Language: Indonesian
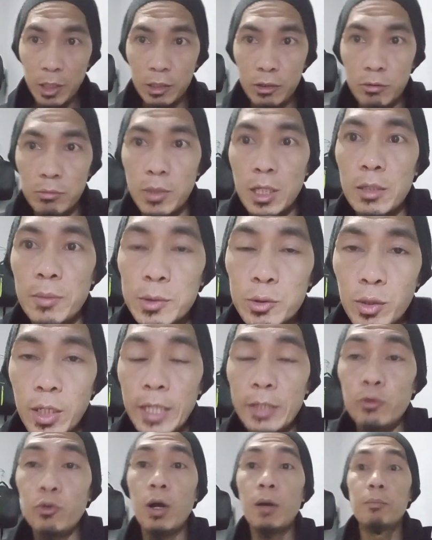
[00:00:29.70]
Assalamualaikum
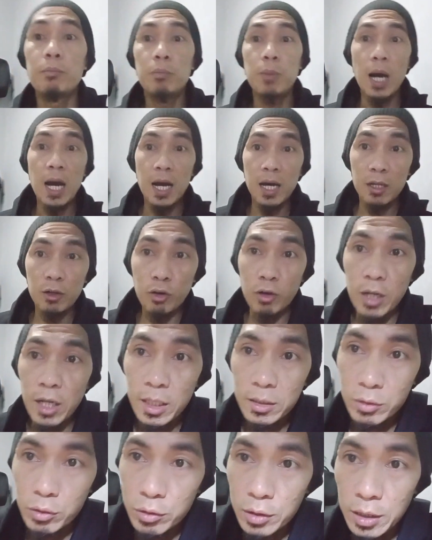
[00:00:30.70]
warahmatullahi
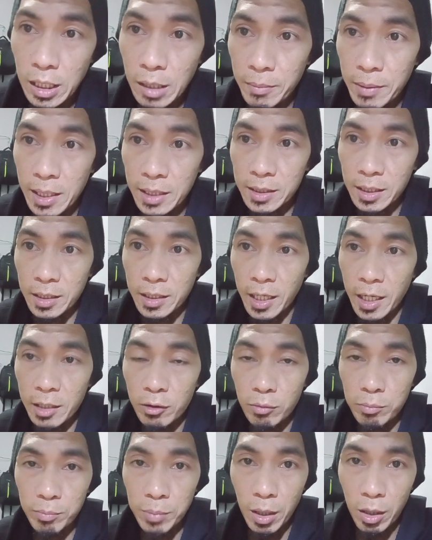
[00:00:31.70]
wabarakatuh Selamat datang di
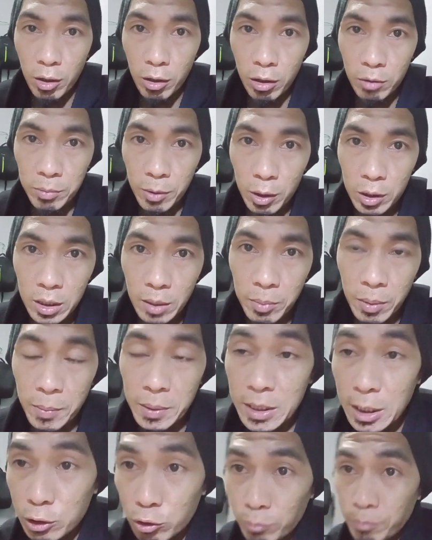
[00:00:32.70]
Hairul Vlog Vlognya
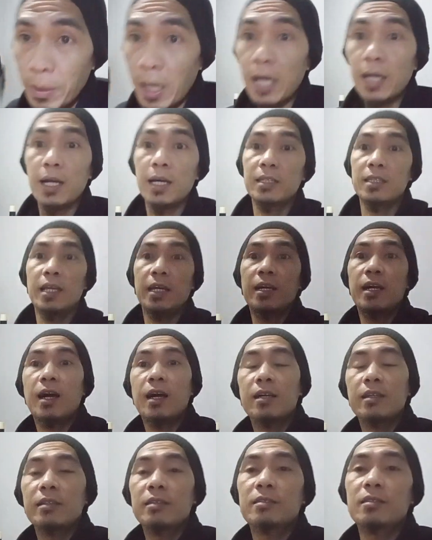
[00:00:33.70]
pemersatu para
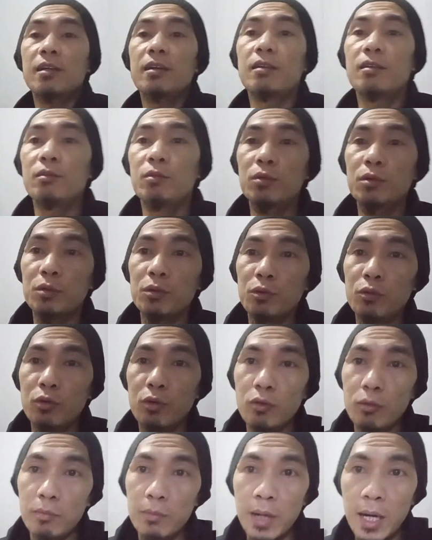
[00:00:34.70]
TKI
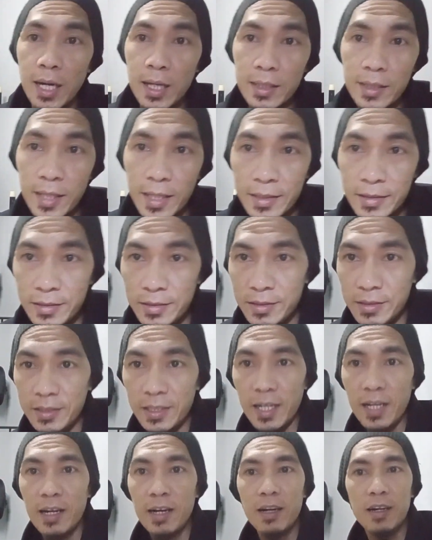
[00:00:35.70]
seluruh
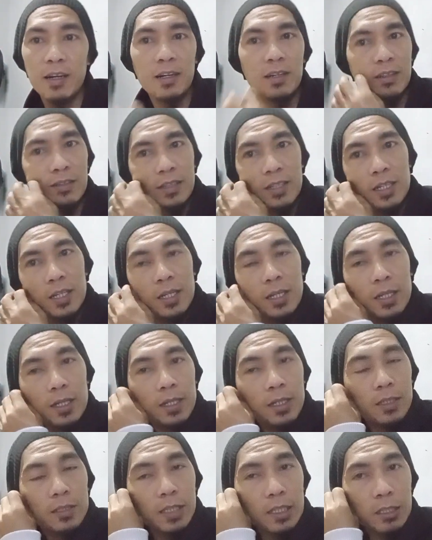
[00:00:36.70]
Malaysia
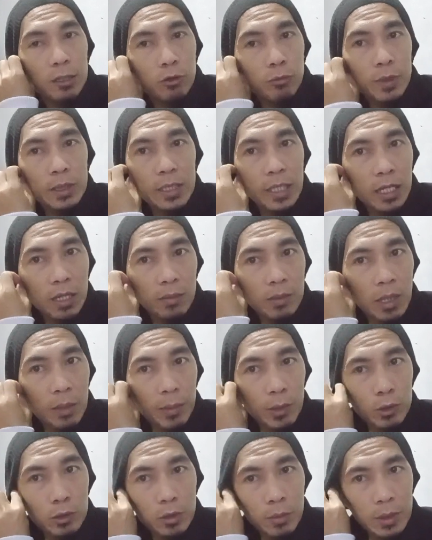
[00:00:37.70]
Tak lupa saya ingin
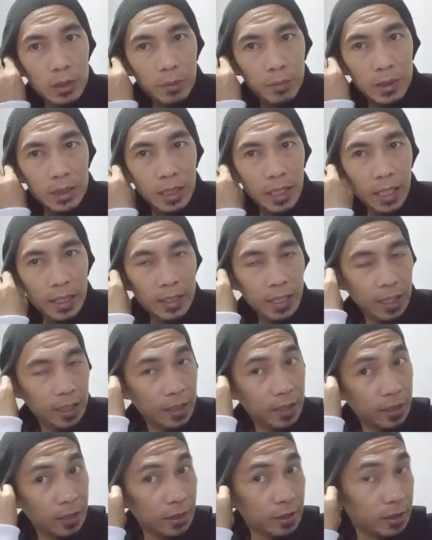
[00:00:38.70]
menyapa teman-teman TKI yang
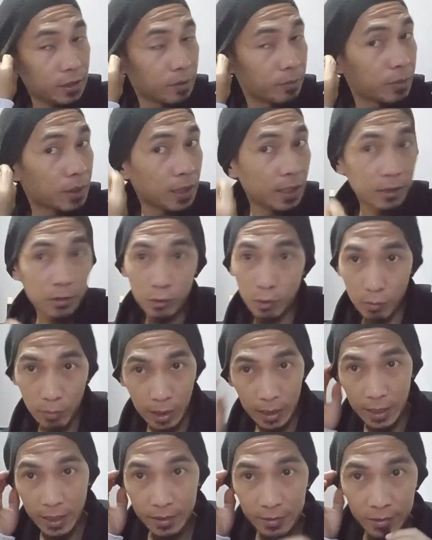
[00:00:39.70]
ada di Semenanjung
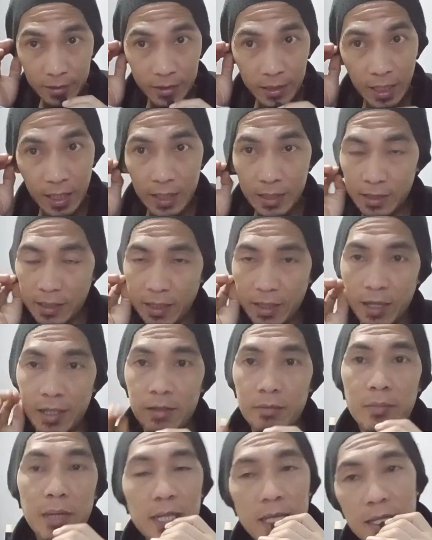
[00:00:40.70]
Malaysia
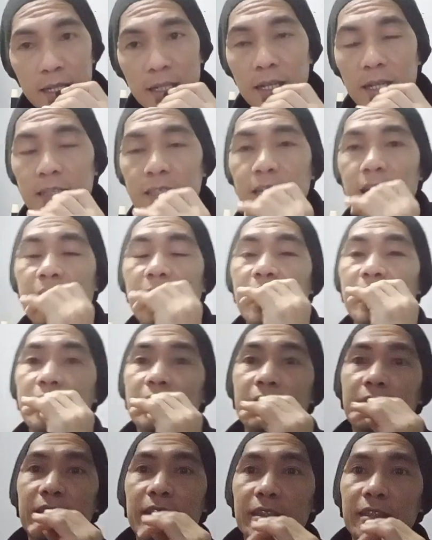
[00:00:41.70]
TKI Malaka,
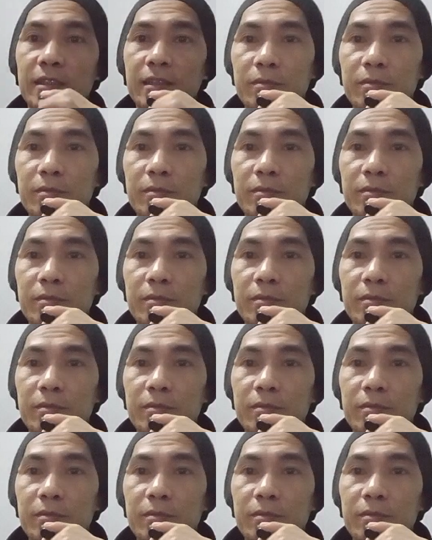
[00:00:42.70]
TKI